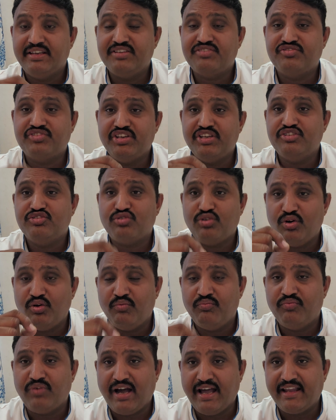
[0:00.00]
इस चीज को
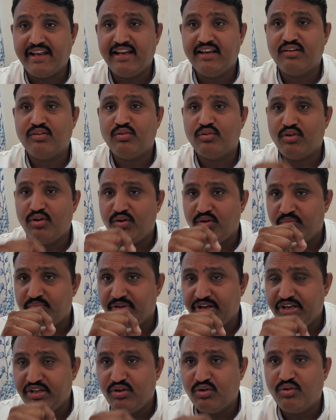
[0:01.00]
वायरल करो
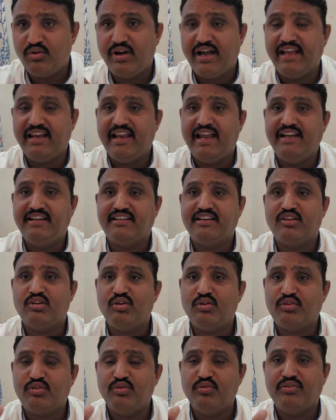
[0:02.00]
वीडियो को हाईलाइट करो
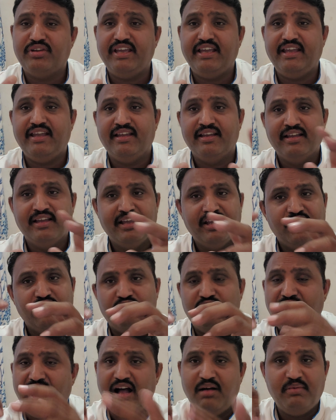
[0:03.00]
क्योंकि
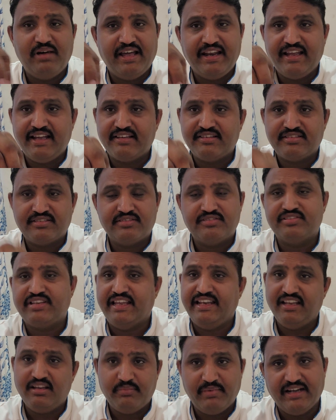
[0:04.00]
वहां हमारे
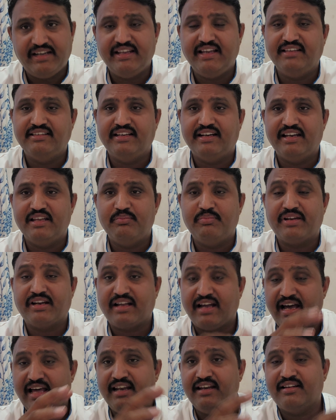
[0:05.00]
सैनिक बैठे हैं धरने पर
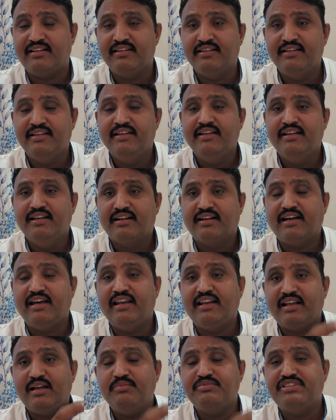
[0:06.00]
कल
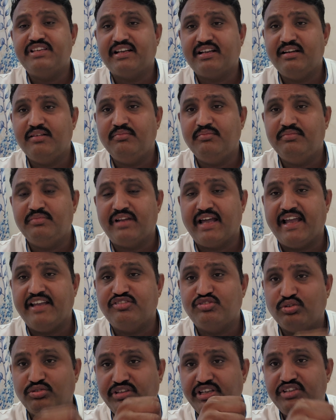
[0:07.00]
कल कम से कम
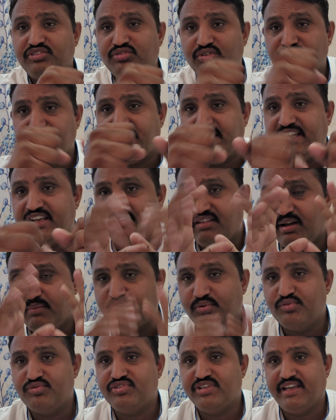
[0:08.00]
250-300 सैनिक वहां
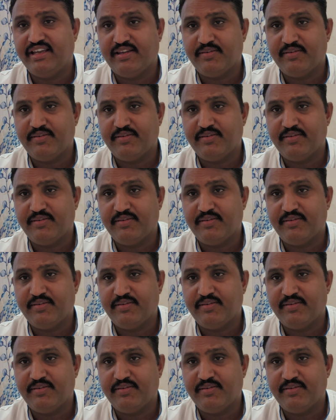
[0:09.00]
पहुंचे